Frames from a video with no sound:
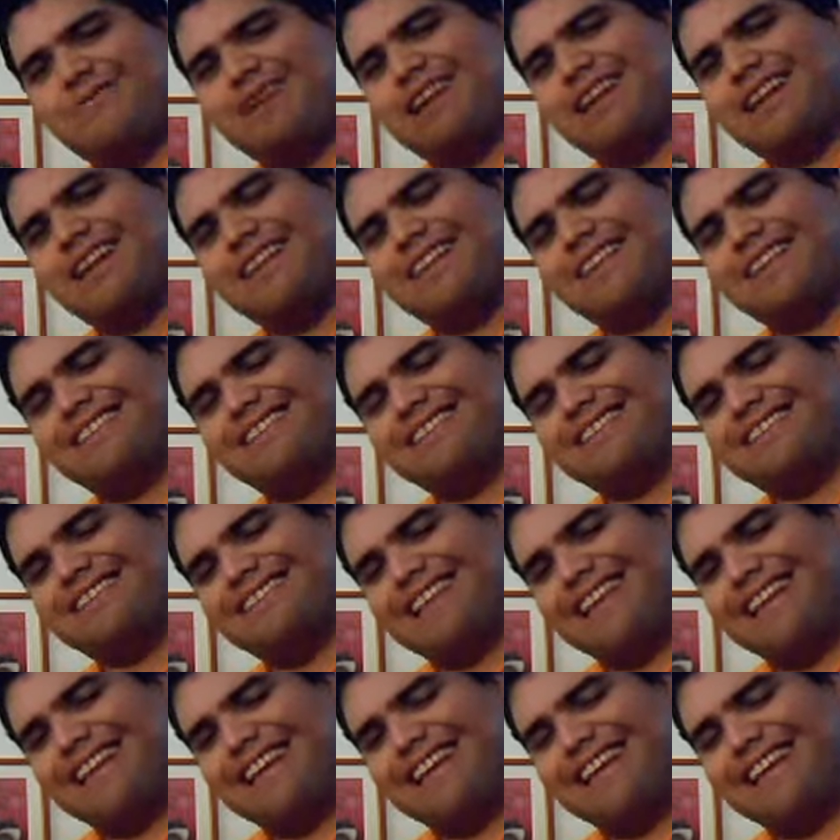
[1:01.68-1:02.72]
imágenes
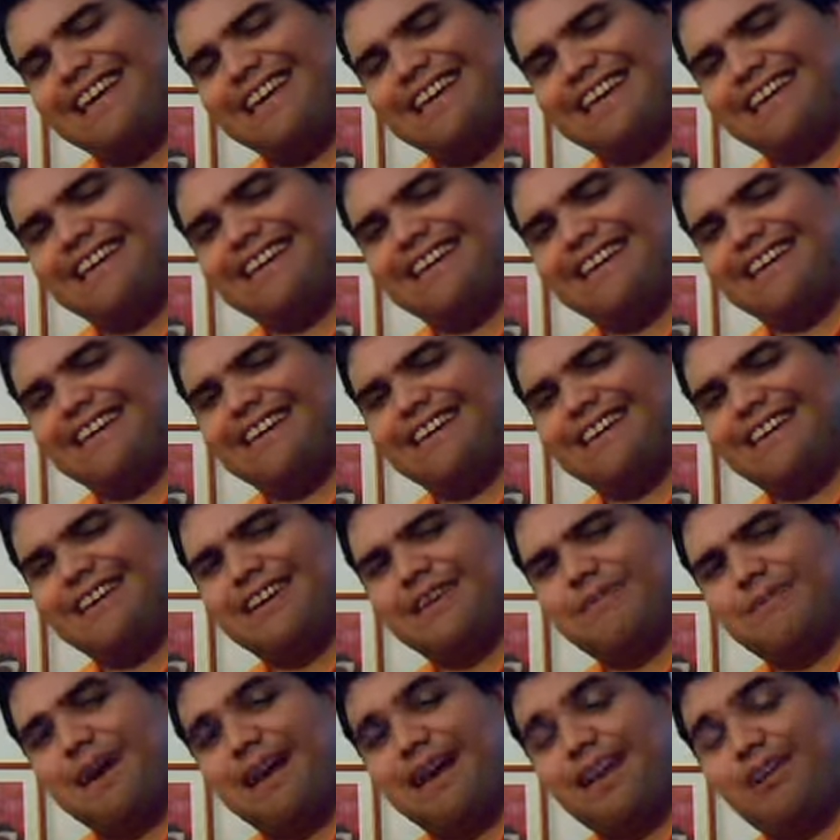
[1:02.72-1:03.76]
de
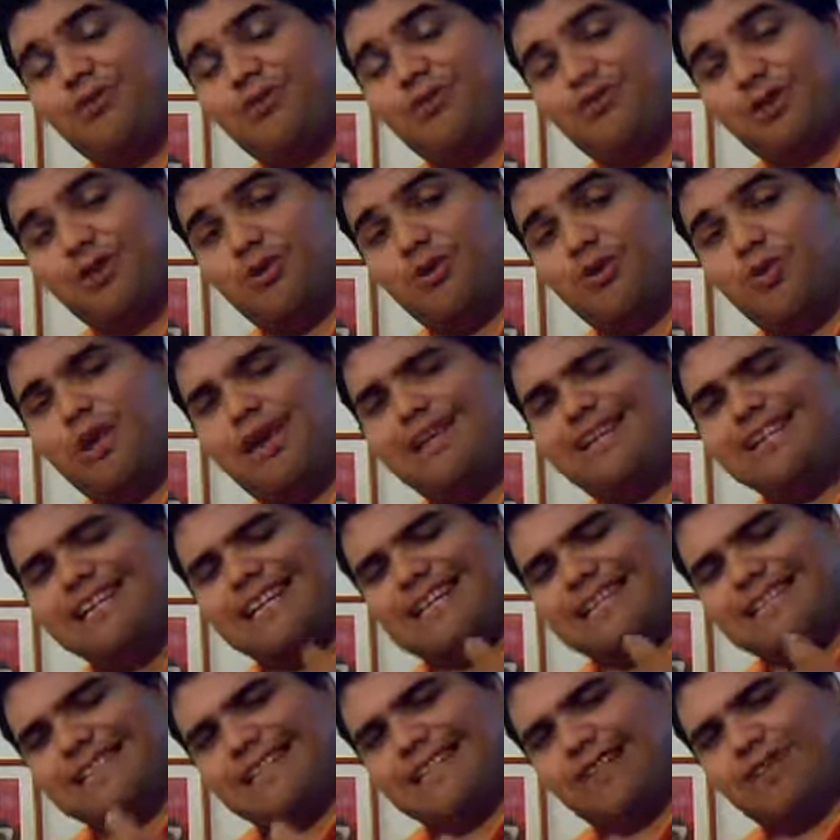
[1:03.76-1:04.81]
eh, o figuras
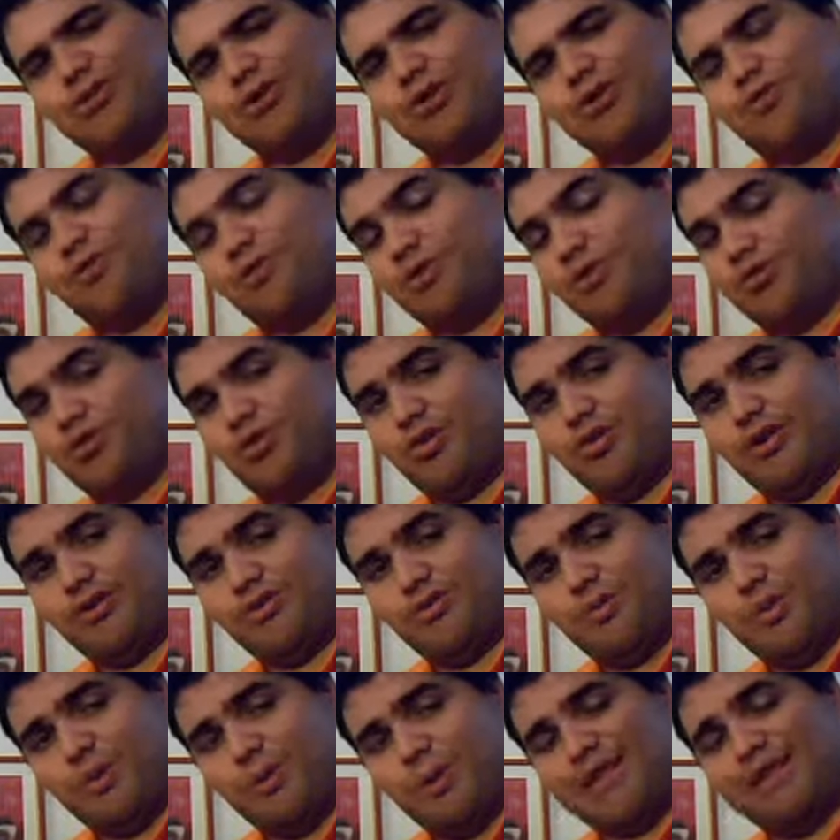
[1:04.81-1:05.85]
del golf, no solo de
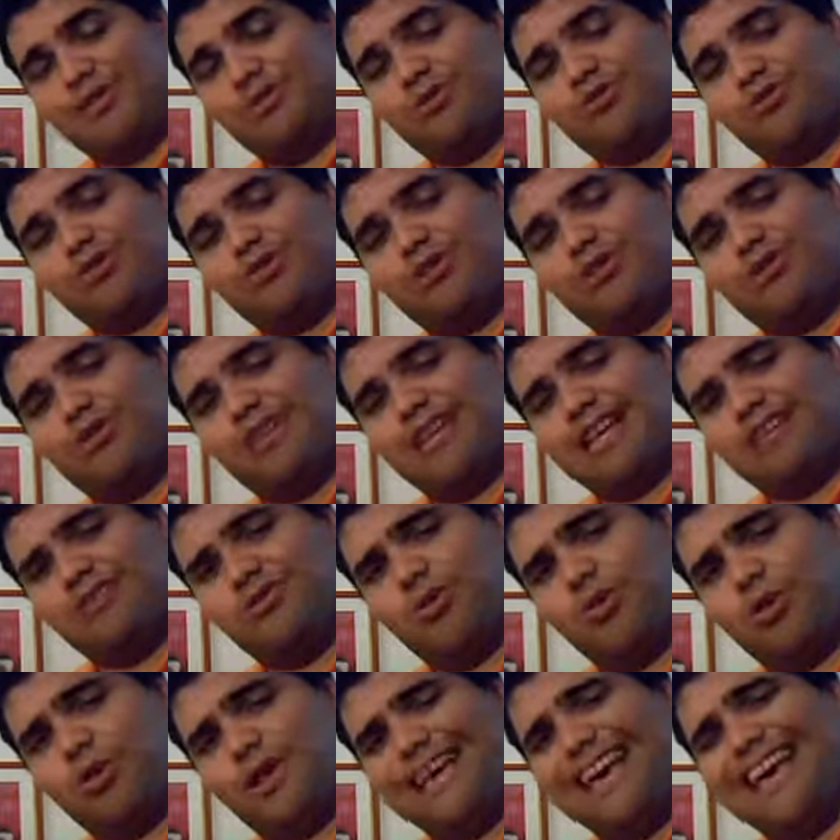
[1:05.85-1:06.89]
su momento, sino de la
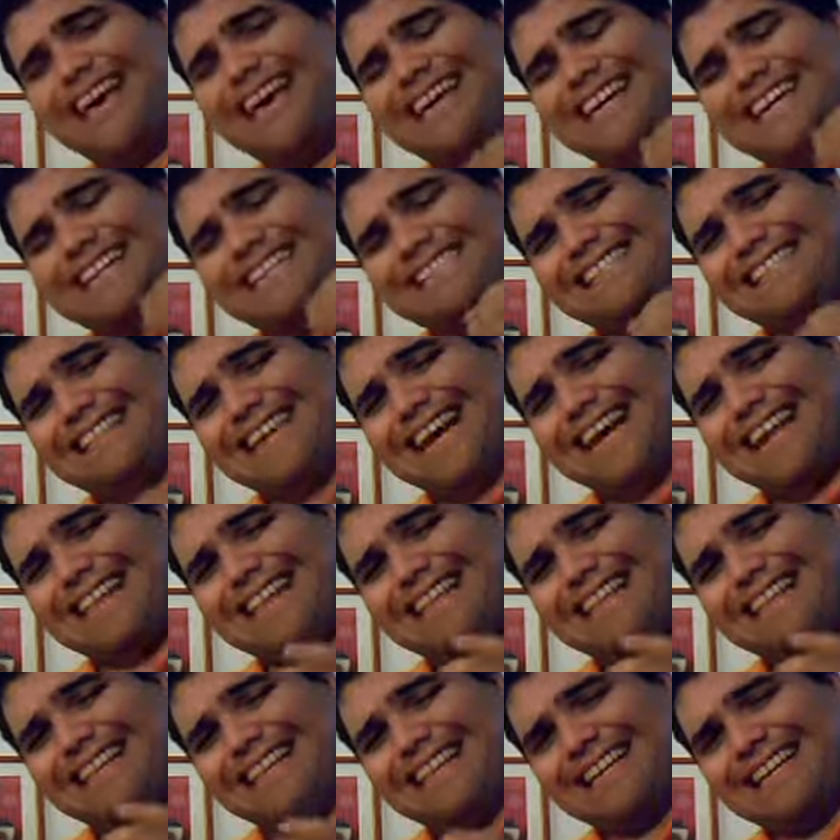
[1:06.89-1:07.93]
historia, se ha
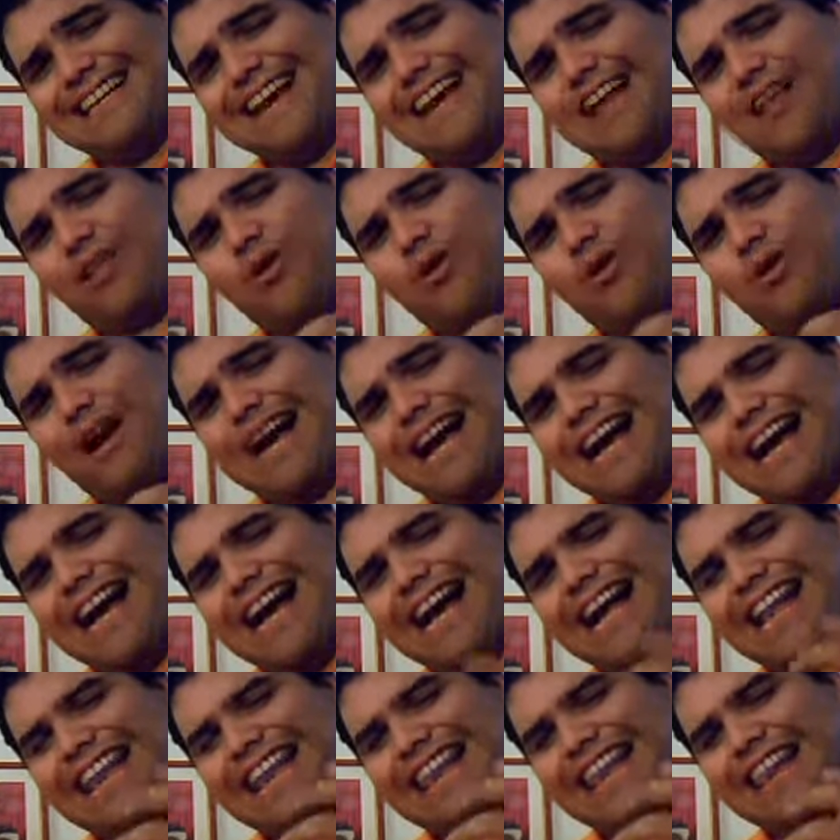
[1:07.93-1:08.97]
dedicado
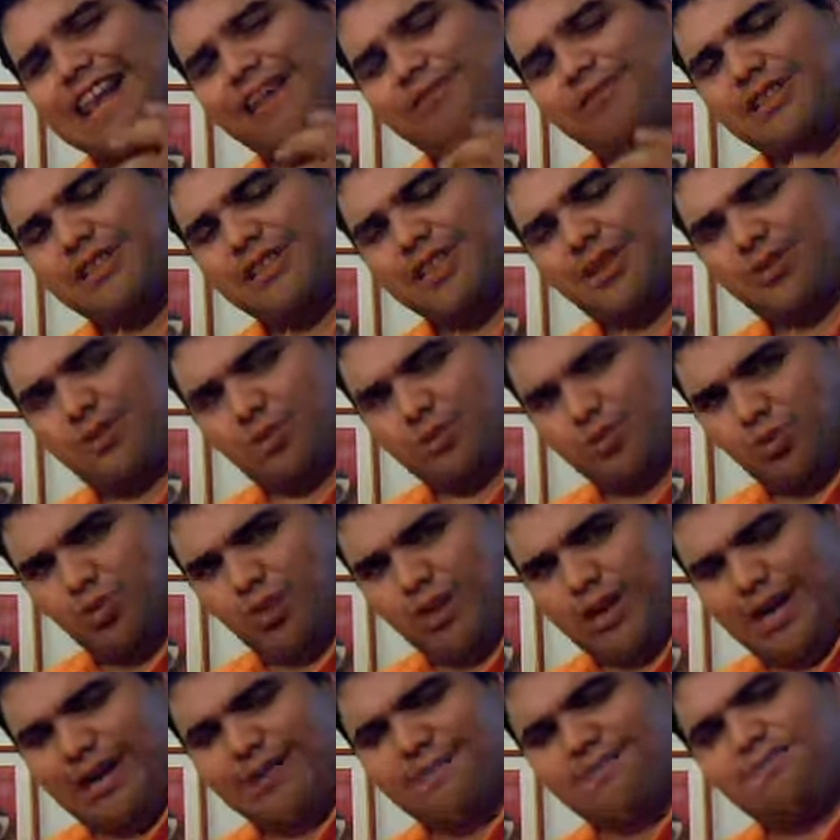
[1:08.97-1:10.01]
a la
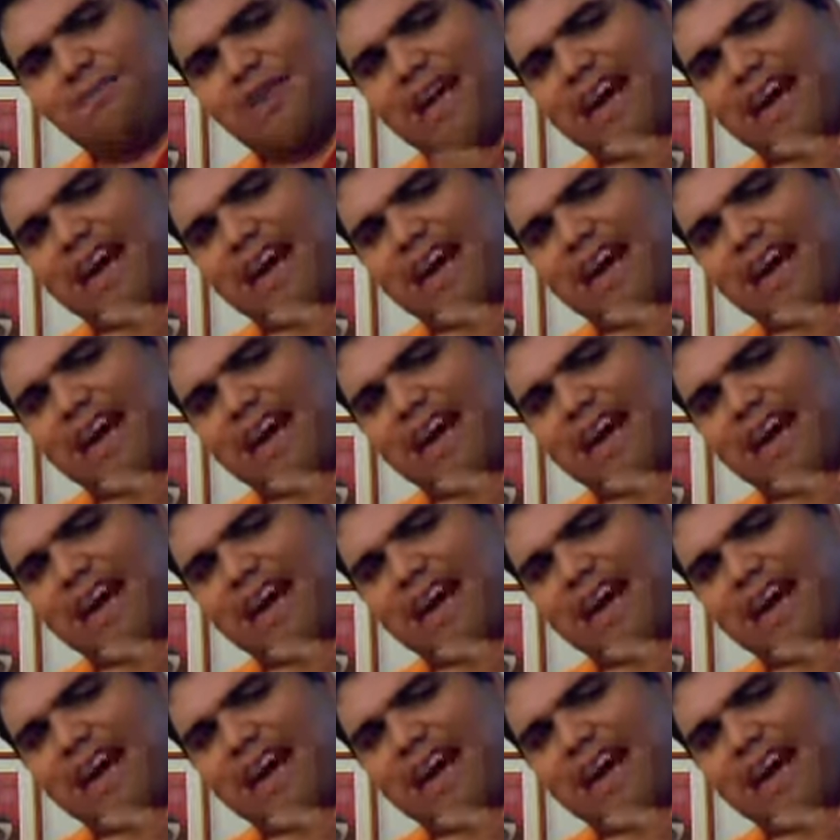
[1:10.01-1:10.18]
viticultura.